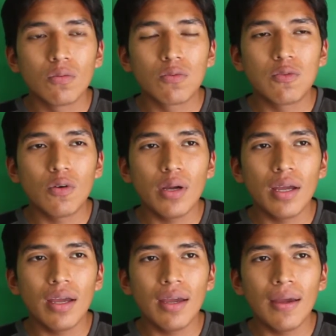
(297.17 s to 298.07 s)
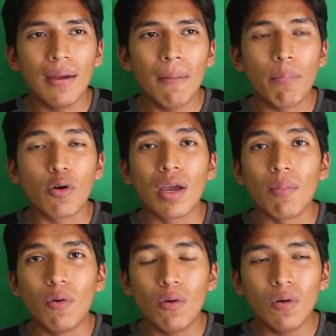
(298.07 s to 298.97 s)
fue
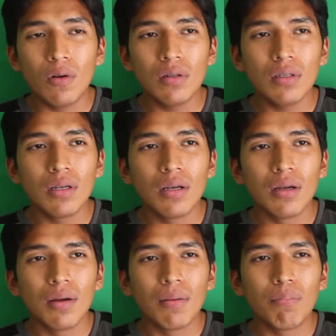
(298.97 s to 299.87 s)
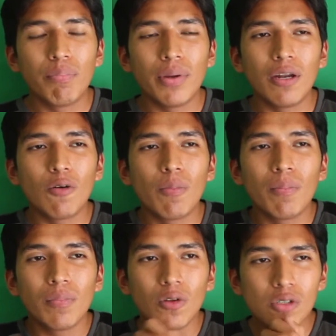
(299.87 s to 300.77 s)
Pokémon, pero
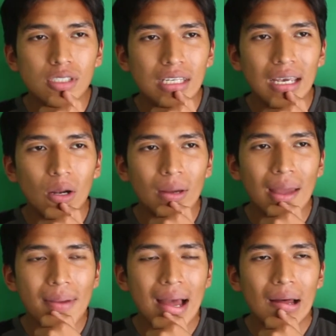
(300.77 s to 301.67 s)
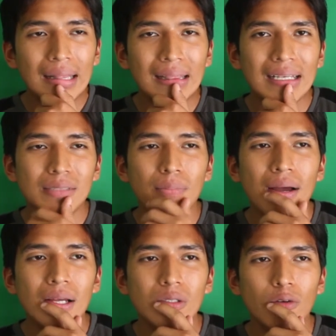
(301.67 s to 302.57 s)
no sé, creo que había antes
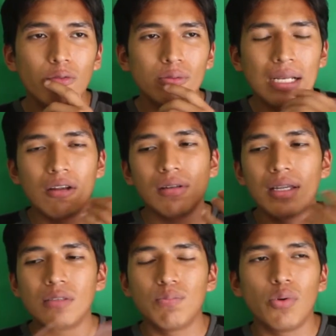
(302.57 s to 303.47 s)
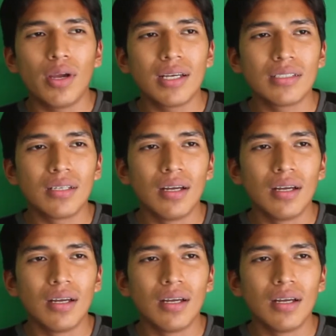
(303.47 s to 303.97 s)
más o salieron después.